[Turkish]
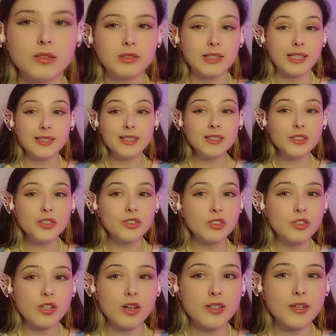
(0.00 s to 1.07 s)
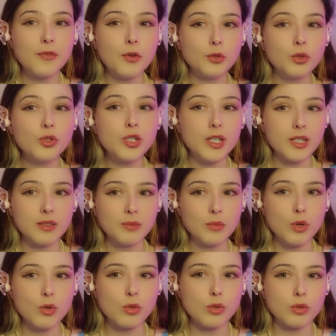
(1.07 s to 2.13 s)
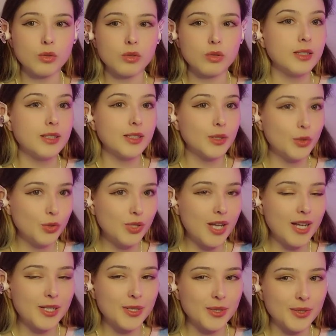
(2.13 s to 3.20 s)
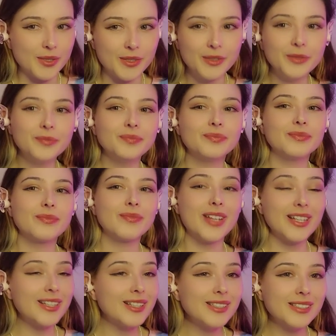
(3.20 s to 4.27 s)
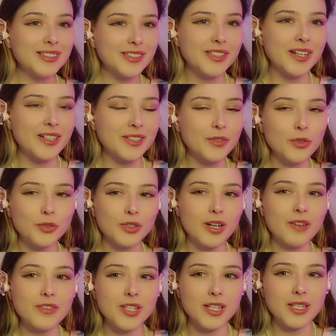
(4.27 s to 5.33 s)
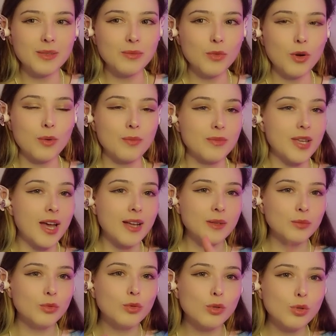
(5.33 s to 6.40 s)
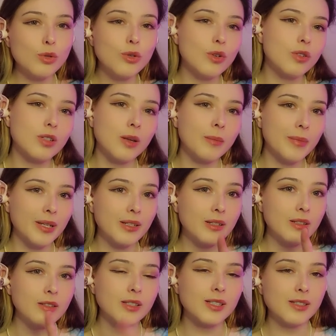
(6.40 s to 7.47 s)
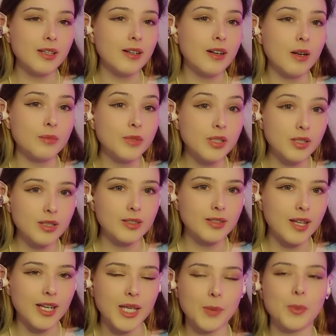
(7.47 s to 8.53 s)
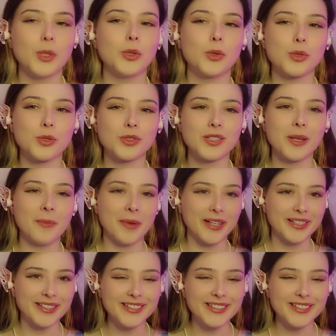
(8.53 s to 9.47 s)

Neden hiç dışarıda foto çekinmiyorsun? Güzel soru. Neden hiç dışarıda fotoğraf çekinmiyorum? Yani bunu soruyorsan beni Instagram'da sıkı takip ediyorsun demektir.